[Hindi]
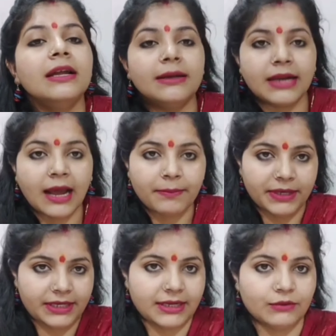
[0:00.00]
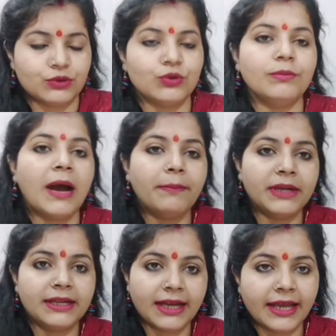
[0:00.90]
नाप लेना है उसको माप
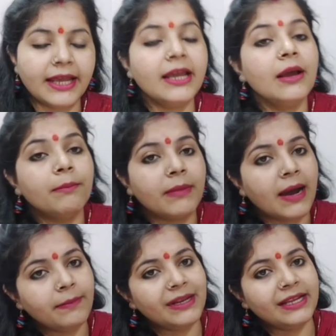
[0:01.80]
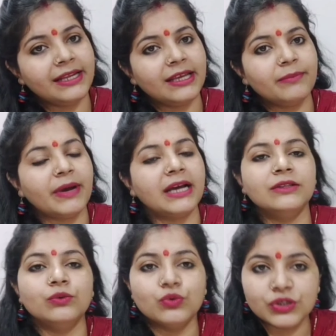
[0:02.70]
लेना है माप लेने के
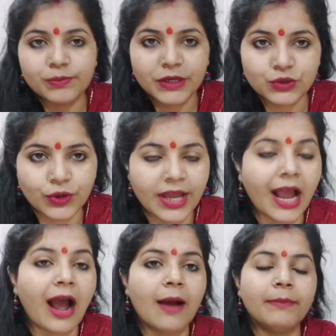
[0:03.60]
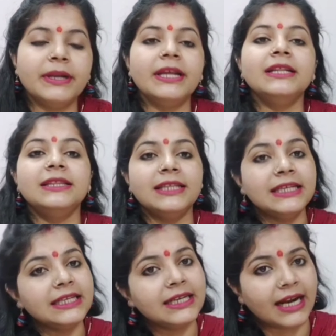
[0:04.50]
बाद उसमें जो है आपने
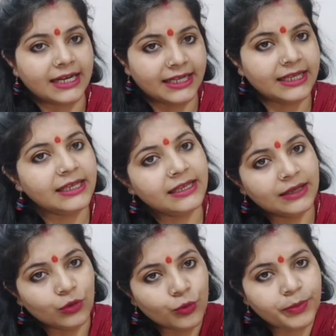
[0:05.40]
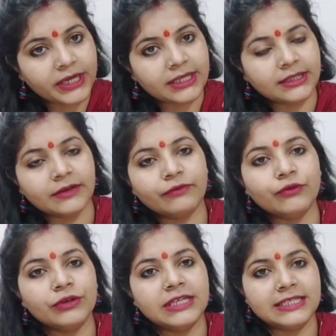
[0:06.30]
तीन गाठे ऊपर की तरफ
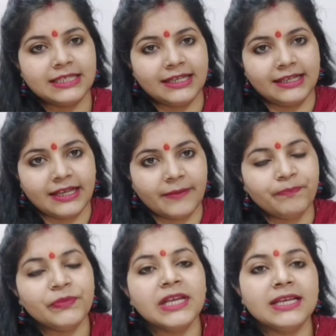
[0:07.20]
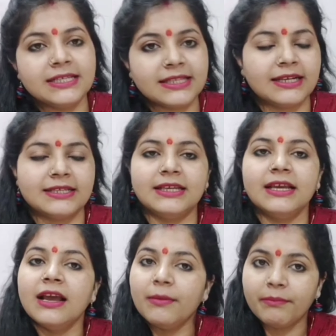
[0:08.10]
को खींच लेनी है इस तरह से
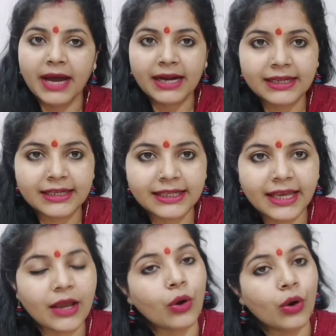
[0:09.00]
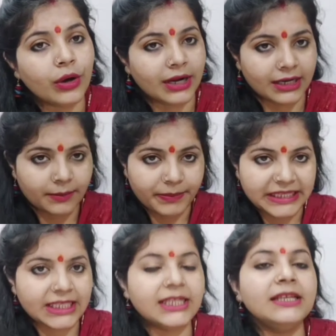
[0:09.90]
मार लेनी है और अगर
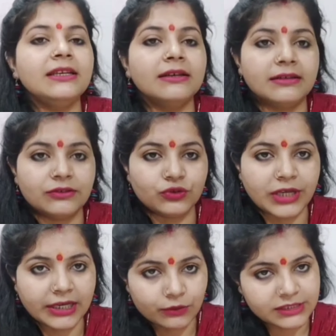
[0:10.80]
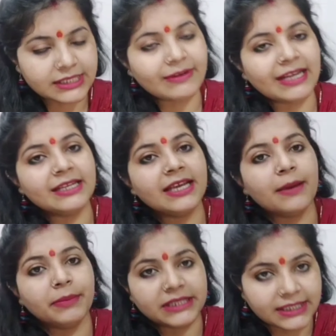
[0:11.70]
पत्नी जो है गुस्से वाली
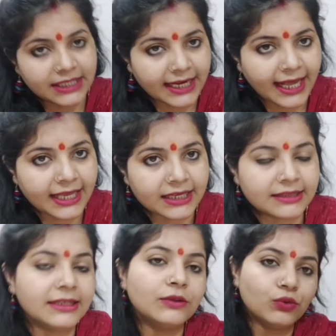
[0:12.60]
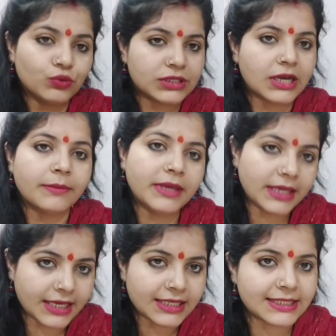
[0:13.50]
है पत्नी लड़ाई करती है तो उसका भी
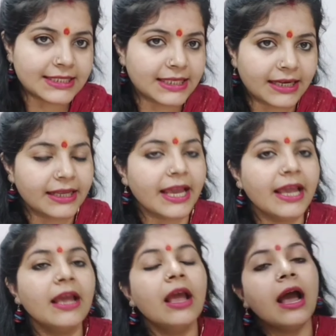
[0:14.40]
यही चीज़ करनी है